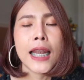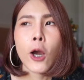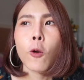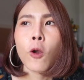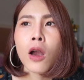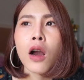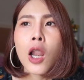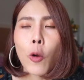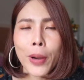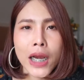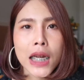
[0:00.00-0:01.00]
แล้วก็
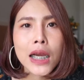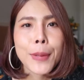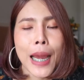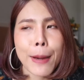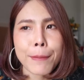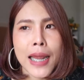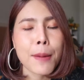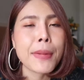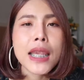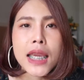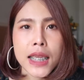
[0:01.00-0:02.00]
เราเพิ่งเริ่มทำได้
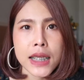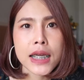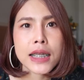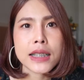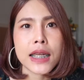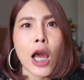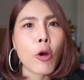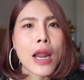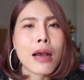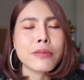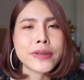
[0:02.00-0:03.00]
ไม่กี่เดือนเรา
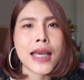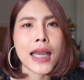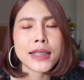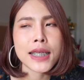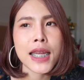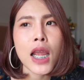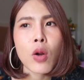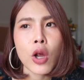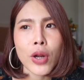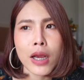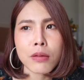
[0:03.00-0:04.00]
ทำสาย Channel
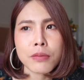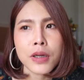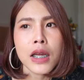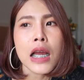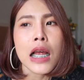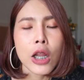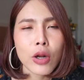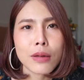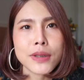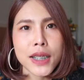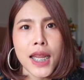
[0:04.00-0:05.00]
เรา
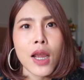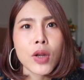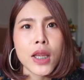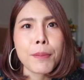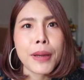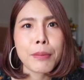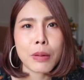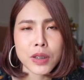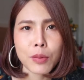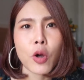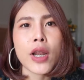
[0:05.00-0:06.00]
ทำ Channel ที่เป็นแบบ
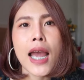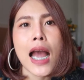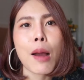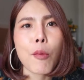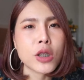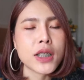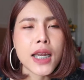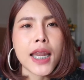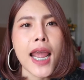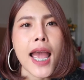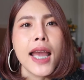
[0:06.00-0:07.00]
เฉพาะทางเพราะฉะนั้
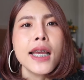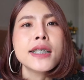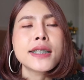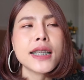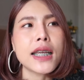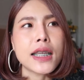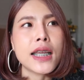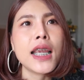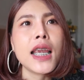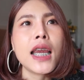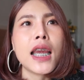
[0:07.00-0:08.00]
นเนี่ยสิ่ง
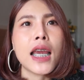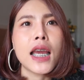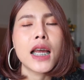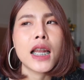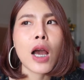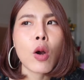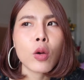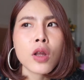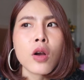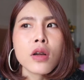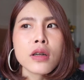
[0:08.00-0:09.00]
ที่เรา
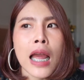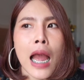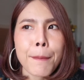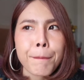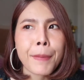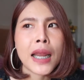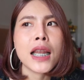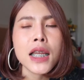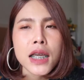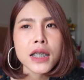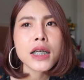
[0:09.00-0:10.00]
ต้องทำไป
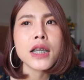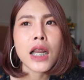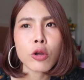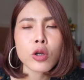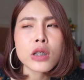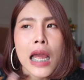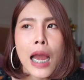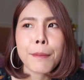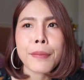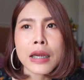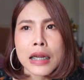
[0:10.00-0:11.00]
เรื่อยๆคือเราต้อง
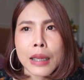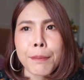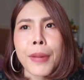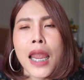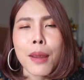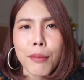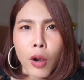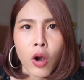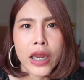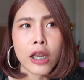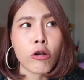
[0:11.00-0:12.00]
ทำคลิปให้
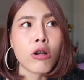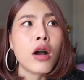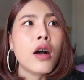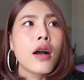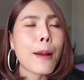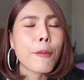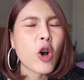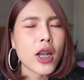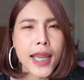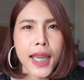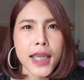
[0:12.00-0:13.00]
บ่อยแล้วก็ทำค
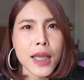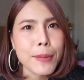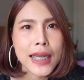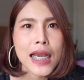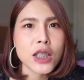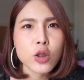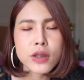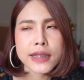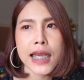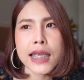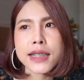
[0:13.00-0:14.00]
อนเทนต์ที่มันน่าสนใจ